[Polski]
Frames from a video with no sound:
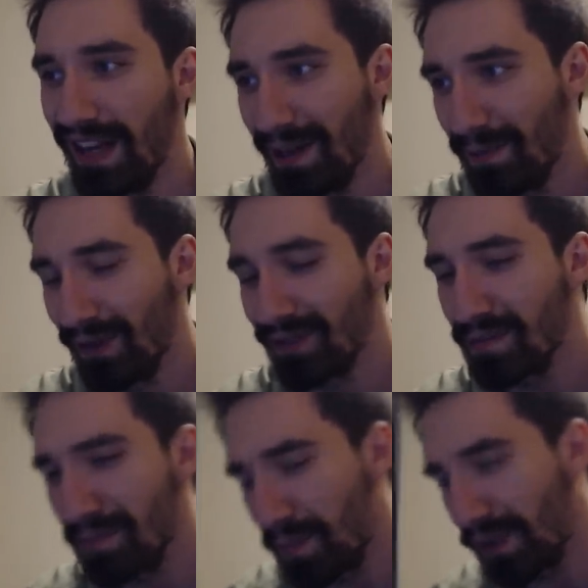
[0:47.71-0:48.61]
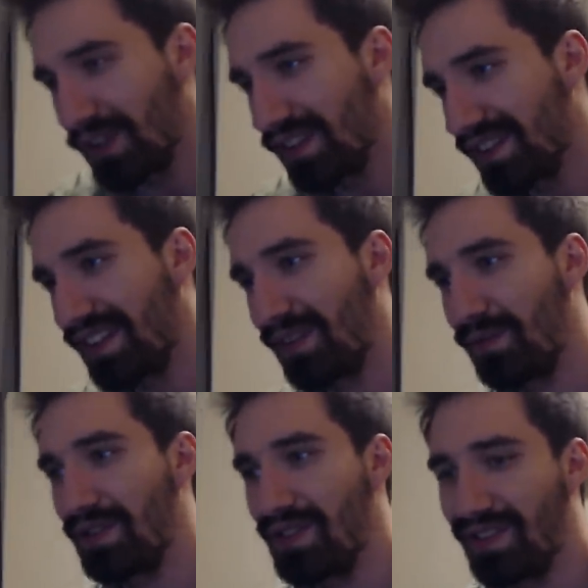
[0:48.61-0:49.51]
albo żeby pod koniec tej
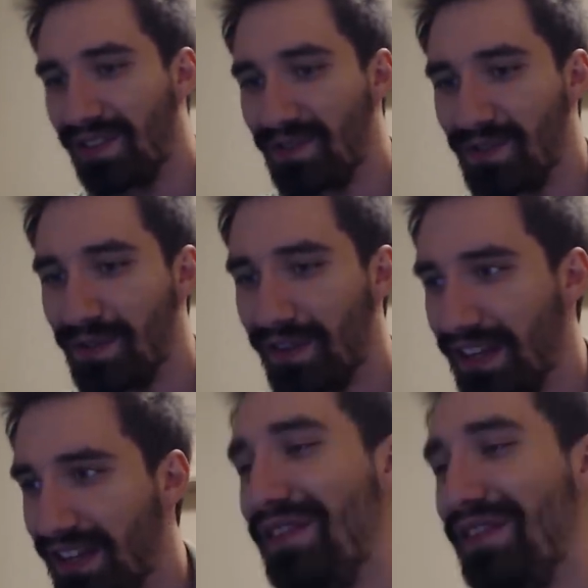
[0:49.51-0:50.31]
rundy się skończyło, nie?